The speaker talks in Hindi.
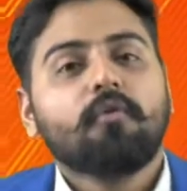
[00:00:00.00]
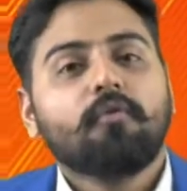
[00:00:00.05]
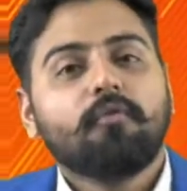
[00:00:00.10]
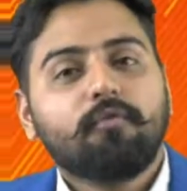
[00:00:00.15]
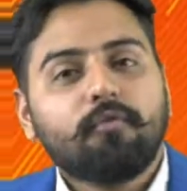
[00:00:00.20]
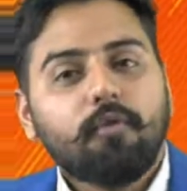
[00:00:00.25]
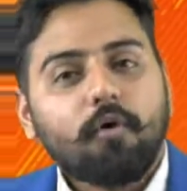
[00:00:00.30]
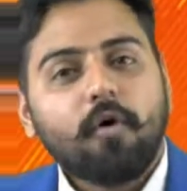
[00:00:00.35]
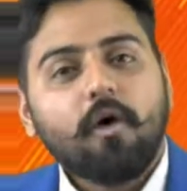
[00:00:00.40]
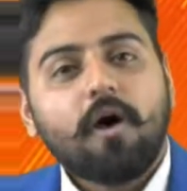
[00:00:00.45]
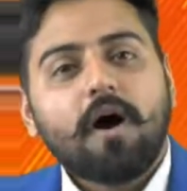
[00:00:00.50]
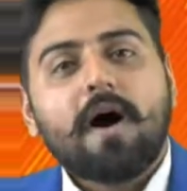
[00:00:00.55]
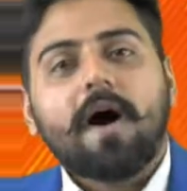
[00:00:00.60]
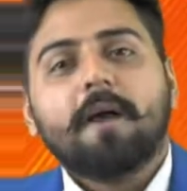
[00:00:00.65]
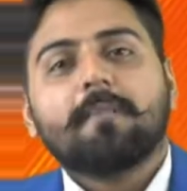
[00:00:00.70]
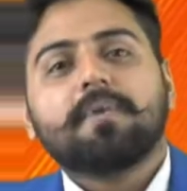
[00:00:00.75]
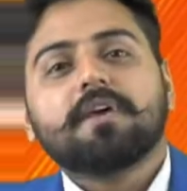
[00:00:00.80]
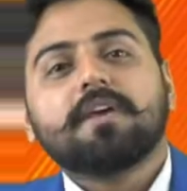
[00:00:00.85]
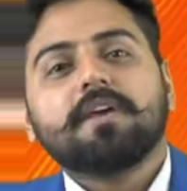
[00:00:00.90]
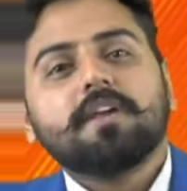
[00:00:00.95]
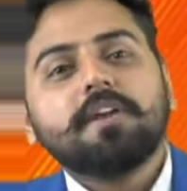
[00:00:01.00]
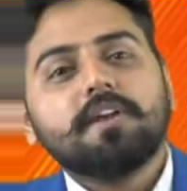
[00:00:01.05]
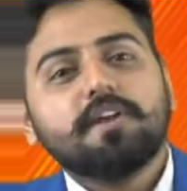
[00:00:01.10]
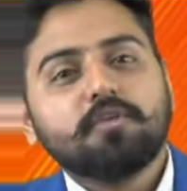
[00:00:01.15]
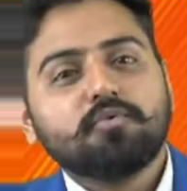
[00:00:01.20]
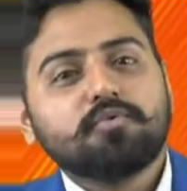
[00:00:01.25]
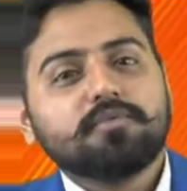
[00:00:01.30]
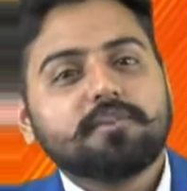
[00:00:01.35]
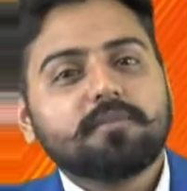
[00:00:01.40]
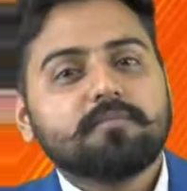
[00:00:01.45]
वो आपकी
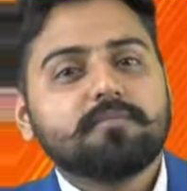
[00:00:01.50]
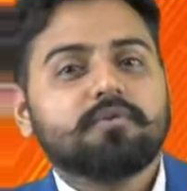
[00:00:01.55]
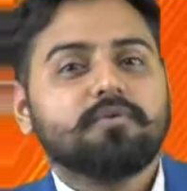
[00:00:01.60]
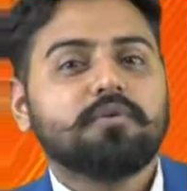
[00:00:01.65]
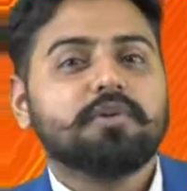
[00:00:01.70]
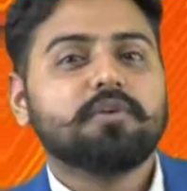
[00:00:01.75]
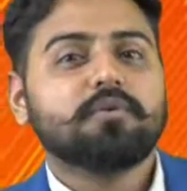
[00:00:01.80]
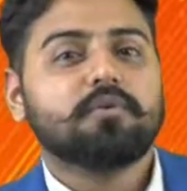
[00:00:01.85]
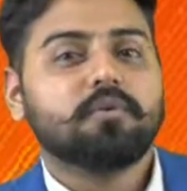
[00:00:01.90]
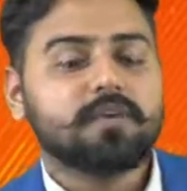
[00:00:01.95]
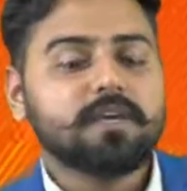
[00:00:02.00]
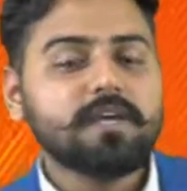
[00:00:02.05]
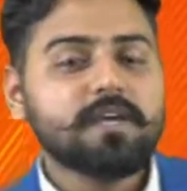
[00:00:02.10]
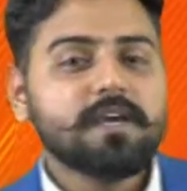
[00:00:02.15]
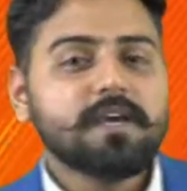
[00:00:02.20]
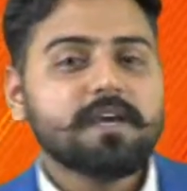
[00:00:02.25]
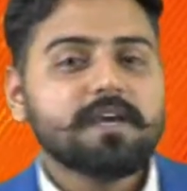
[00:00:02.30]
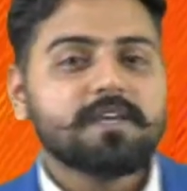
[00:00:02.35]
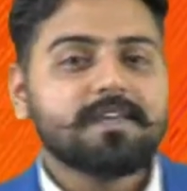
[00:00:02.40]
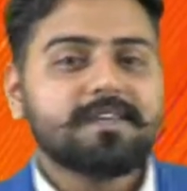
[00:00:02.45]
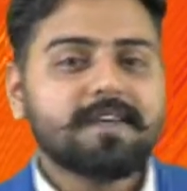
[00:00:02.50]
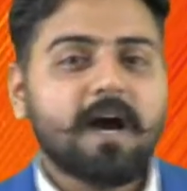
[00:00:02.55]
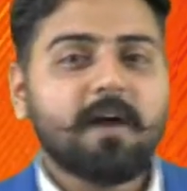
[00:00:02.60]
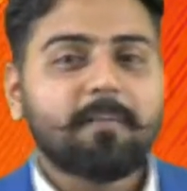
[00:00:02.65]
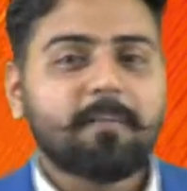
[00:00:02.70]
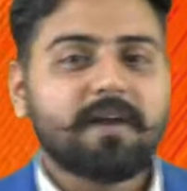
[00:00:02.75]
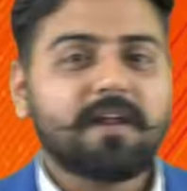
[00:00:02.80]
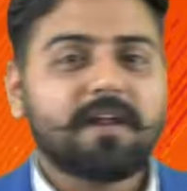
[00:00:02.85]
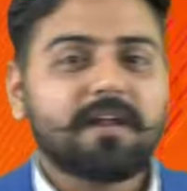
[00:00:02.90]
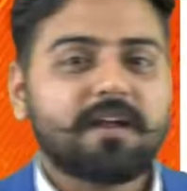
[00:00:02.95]
न्यूनतम दूरी होगी या
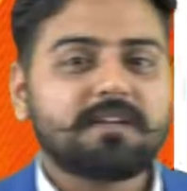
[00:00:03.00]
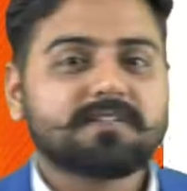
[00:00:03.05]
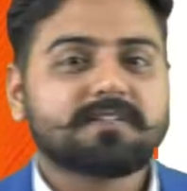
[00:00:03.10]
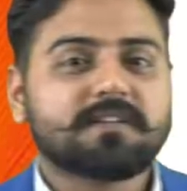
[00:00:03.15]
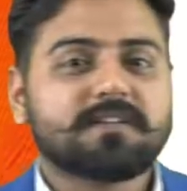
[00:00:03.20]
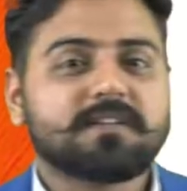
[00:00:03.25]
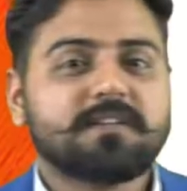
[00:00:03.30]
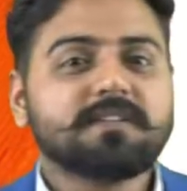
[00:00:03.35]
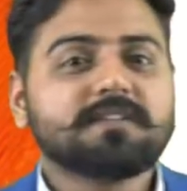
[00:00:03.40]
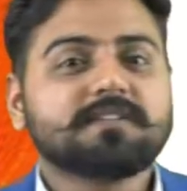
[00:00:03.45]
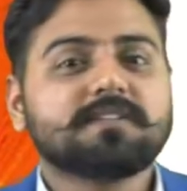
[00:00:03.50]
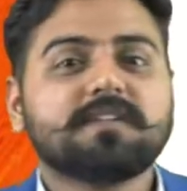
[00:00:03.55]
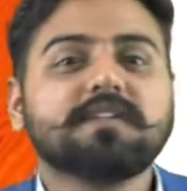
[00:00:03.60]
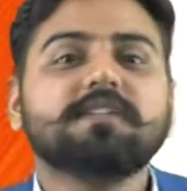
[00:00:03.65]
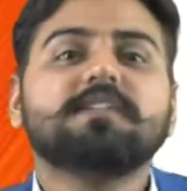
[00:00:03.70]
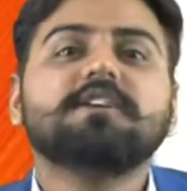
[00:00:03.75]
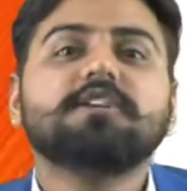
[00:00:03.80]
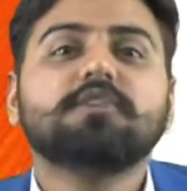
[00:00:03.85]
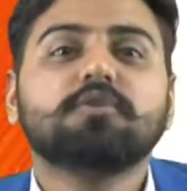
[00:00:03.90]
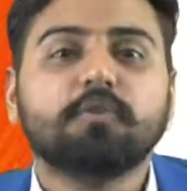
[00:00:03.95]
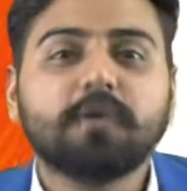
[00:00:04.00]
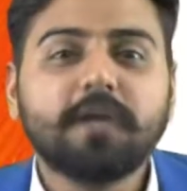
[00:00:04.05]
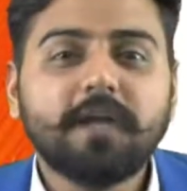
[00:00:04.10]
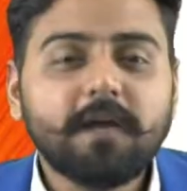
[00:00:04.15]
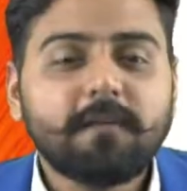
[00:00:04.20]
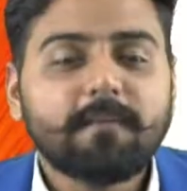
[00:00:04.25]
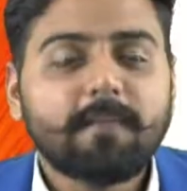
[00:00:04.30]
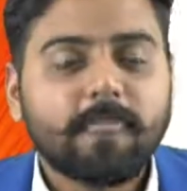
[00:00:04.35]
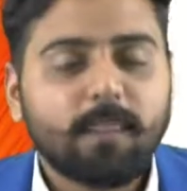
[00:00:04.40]
आपने कह सकते हैं सीधी दूरी